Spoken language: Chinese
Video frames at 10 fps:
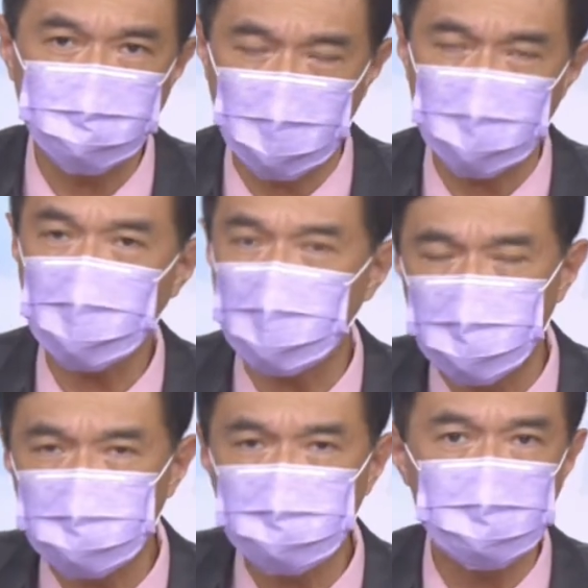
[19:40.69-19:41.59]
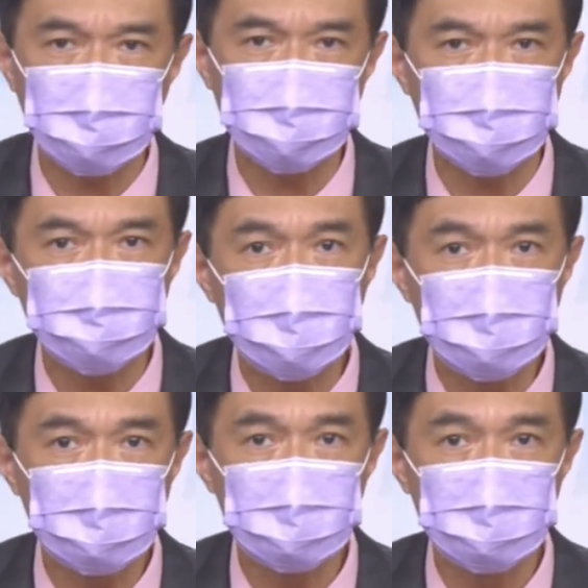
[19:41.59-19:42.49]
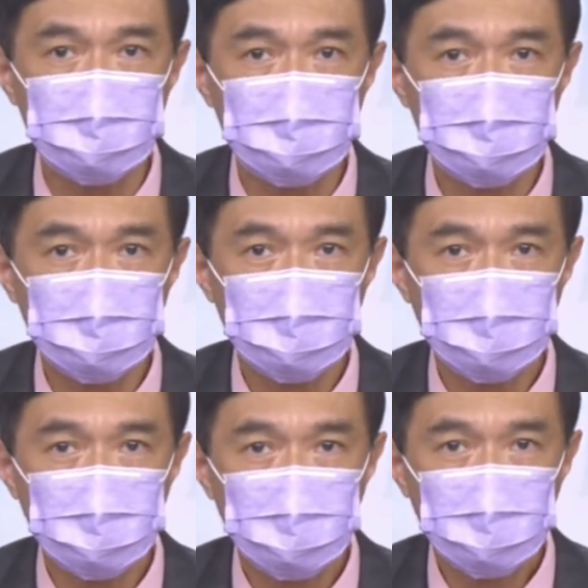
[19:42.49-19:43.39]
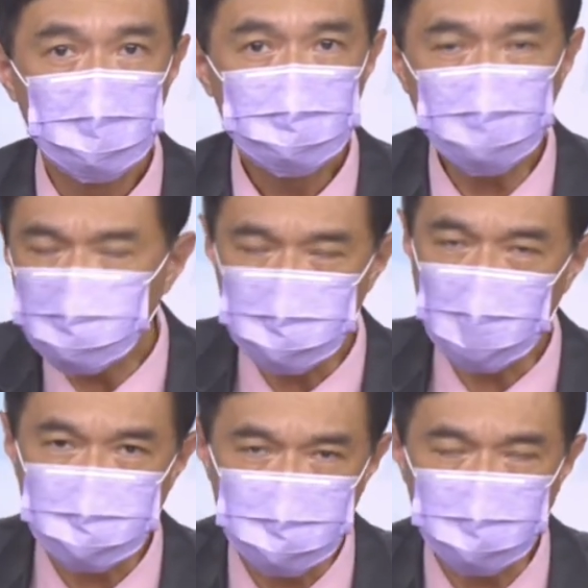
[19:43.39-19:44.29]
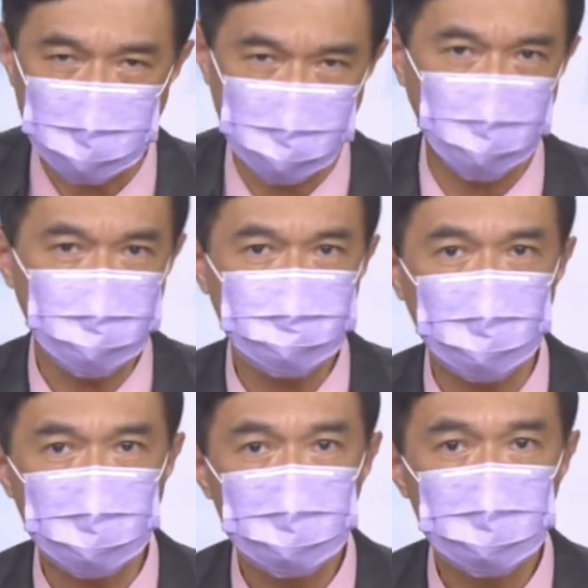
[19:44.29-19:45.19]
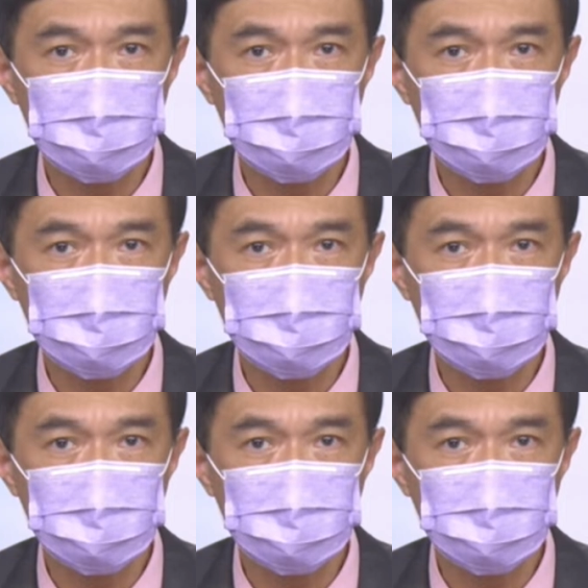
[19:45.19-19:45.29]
反弹上来你要收回现金，纵使它只有反弹一天，